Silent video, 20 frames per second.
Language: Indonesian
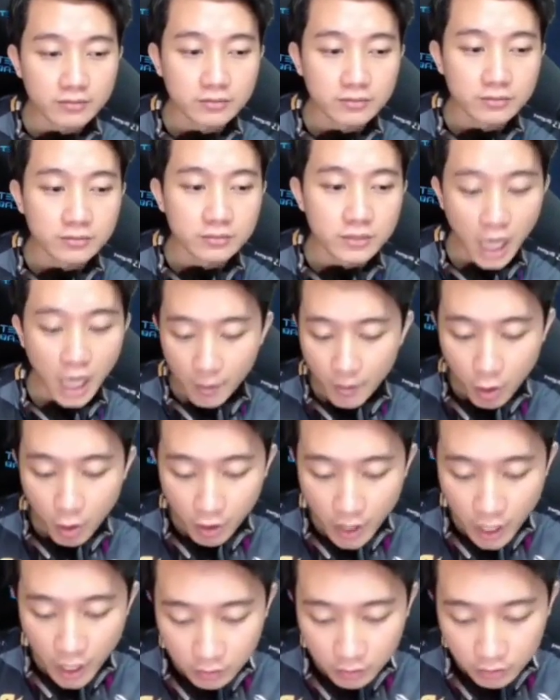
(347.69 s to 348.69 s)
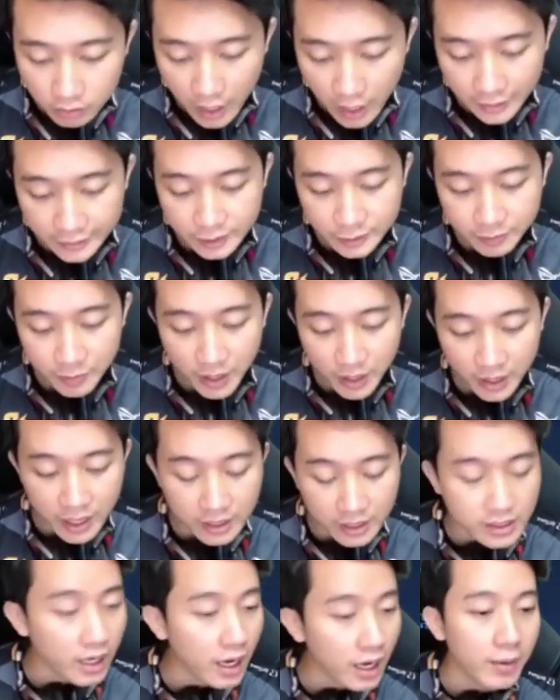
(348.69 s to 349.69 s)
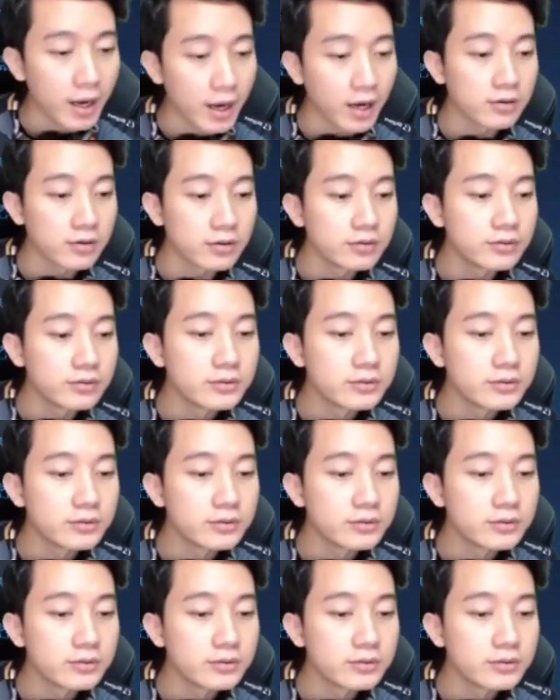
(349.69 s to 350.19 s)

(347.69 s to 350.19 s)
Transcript: Nggak mau Kagura inspire aja nggak mau.